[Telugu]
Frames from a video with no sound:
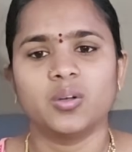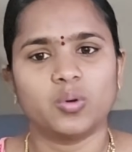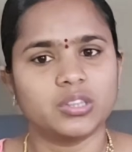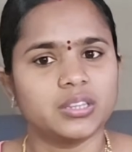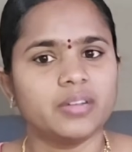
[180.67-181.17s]

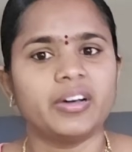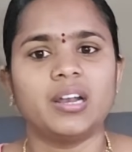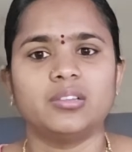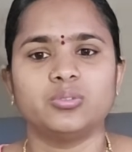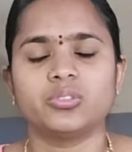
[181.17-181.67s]
కొత్త
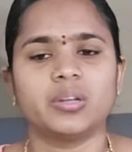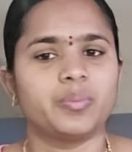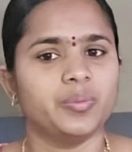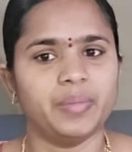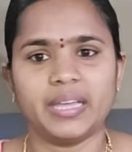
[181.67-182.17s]
వాళ్ళని
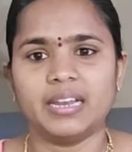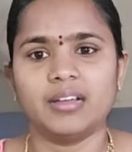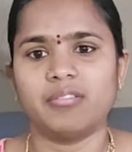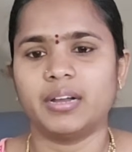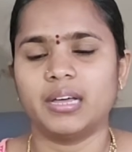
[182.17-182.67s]
చూసినప్పుడు మింగిల్
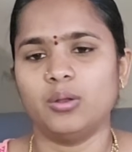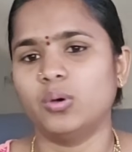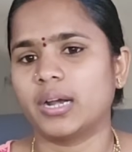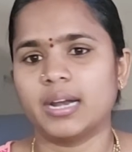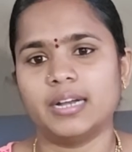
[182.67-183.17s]
అవ్వడాలు
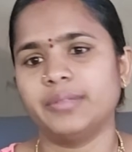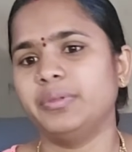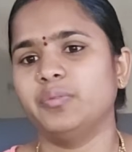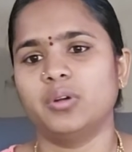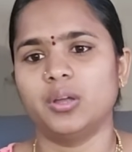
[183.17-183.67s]

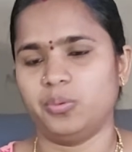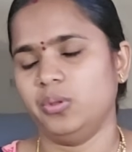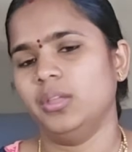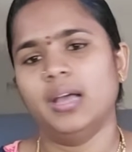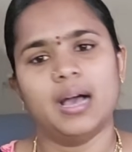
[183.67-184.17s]
అట్లాంటివి ఉండవు
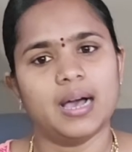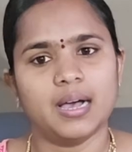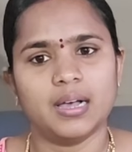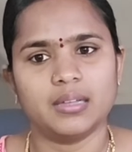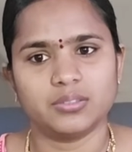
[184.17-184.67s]

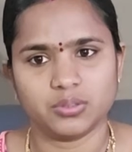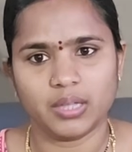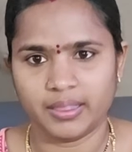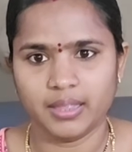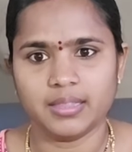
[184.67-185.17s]

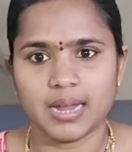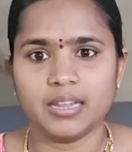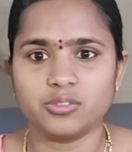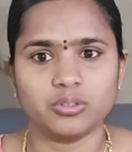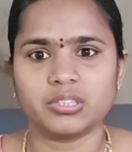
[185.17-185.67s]
అదే
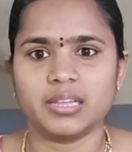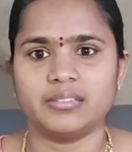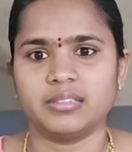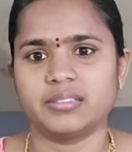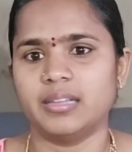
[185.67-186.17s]
దాన్నే
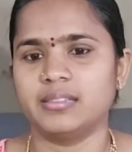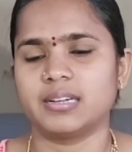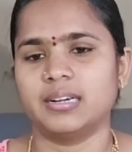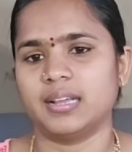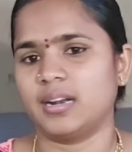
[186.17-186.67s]
సోషలైజింగ్ స్కిల్స్
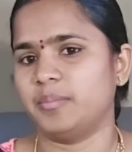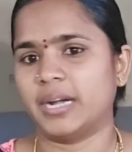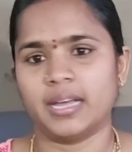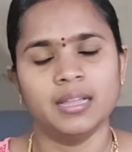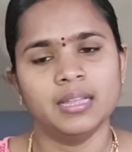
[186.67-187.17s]

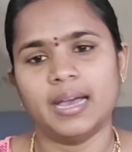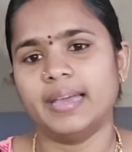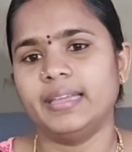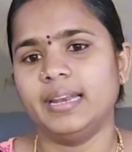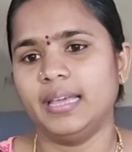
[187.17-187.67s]
అంటారనమాట
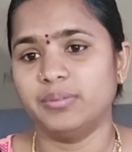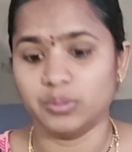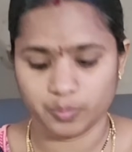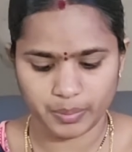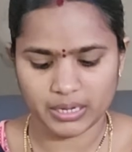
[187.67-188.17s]
అవి లేవు
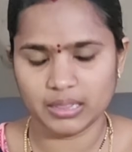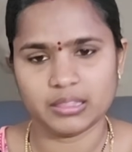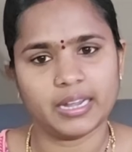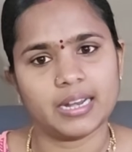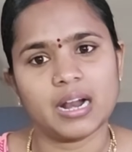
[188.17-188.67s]

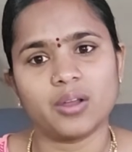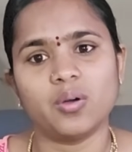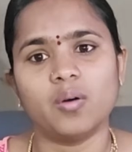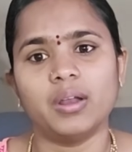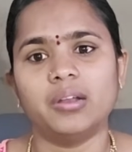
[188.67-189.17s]
పిల్లలతో ఎట్లా
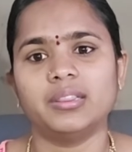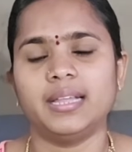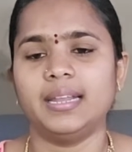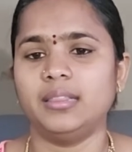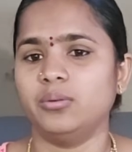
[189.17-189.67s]
ఆడుకోవాలనో
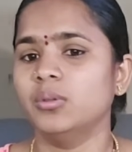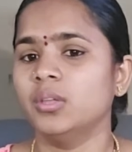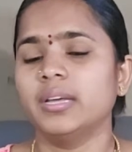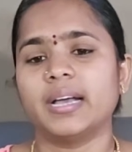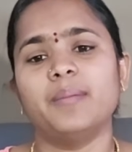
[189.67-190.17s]
తెలియదు
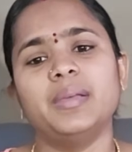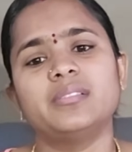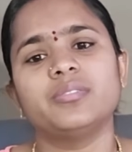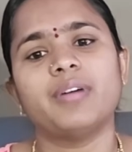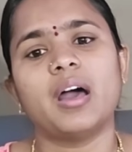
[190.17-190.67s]

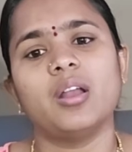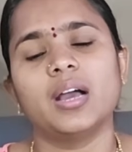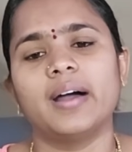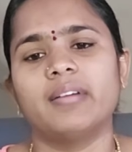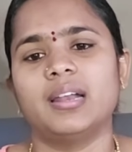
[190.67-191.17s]
కమెంట్స్ ఫాలో
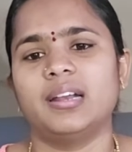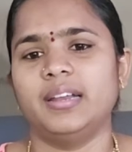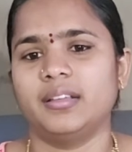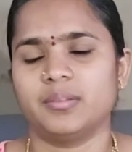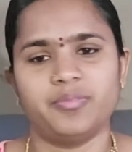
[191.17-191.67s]

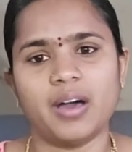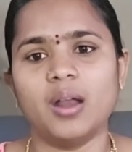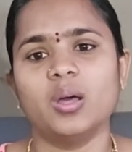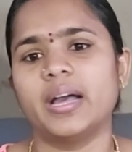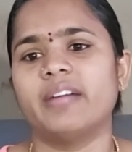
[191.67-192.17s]
కావాలన్నారు
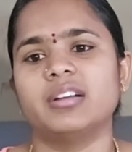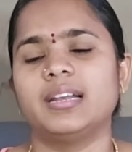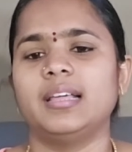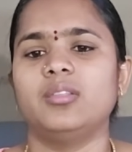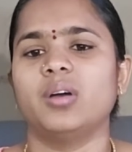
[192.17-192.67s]
ఫాలో
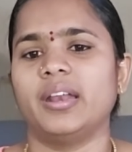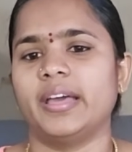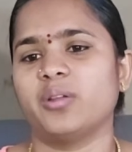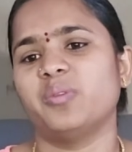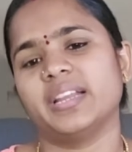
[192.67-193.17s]
కావట్లేదు
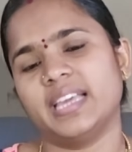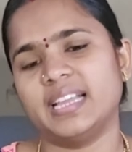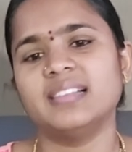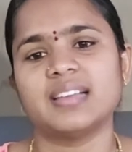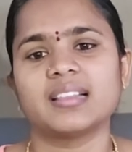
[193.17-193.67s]
అన్నారు వానికి
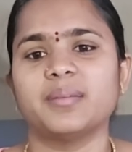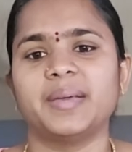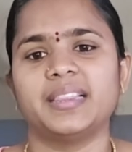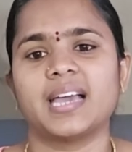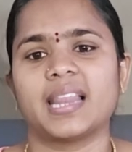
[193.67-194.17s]
ఇంగ్లీష్
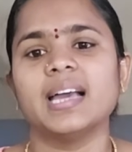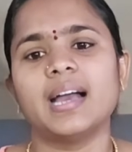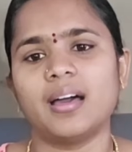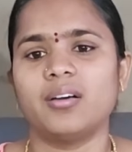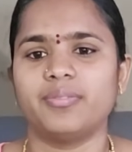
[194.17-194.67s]
అర్థమైతే కదా
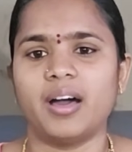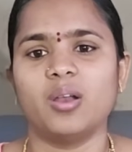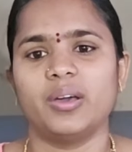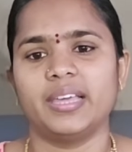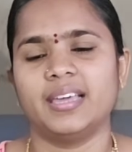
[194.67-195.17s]
కా
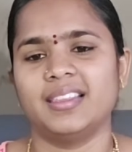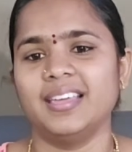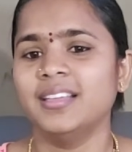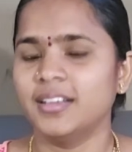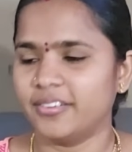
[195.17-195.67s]
ఫాలో అయ్యేది
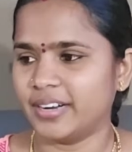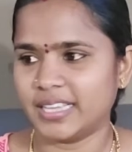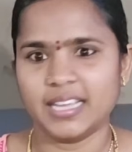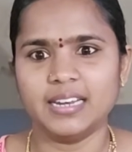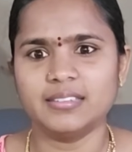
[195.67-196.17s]

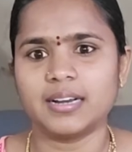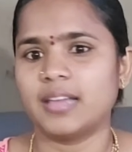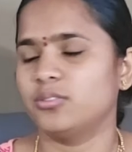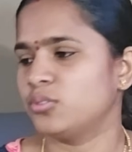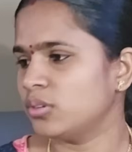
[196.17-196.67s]
వాడికి ఇంగ్లీష్
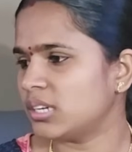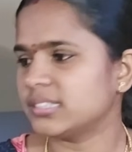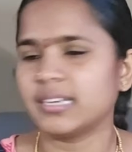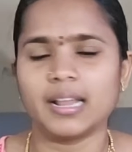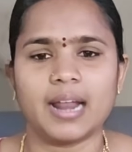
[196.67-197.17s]
రాదు
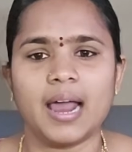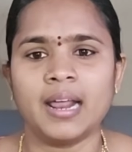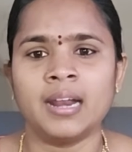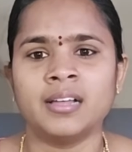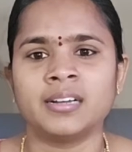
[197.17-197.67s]
సుహర్షి ఇట్లా
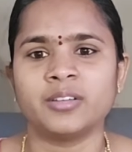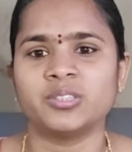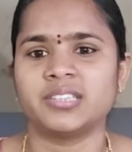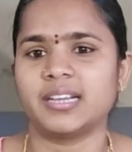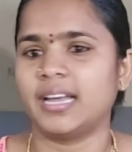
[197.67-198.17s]
రానానా అంటే
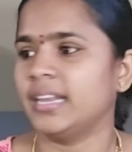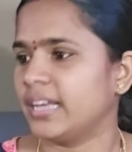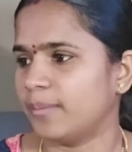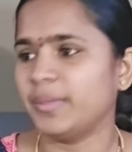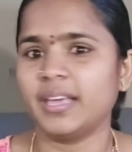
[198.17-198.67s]
వచ్చాడు కానీ
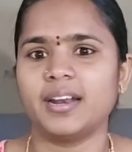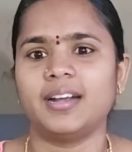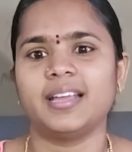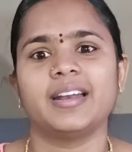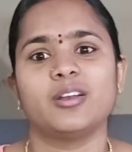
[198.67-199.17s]
కమ్ హియర్
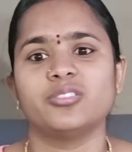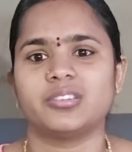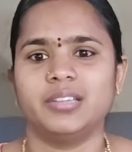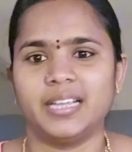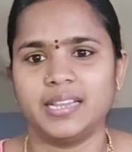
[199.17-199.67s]
అంటే ఎట్లా
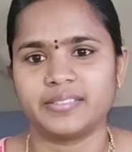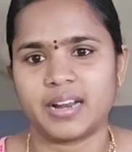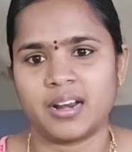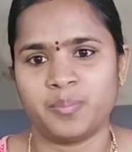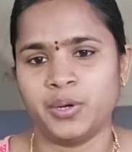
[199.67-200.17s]
వచ్చాడు ఇంగ్లీష్
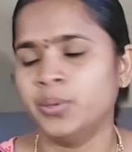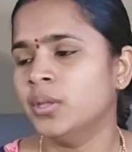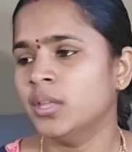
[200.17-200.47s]
రానప్పుడు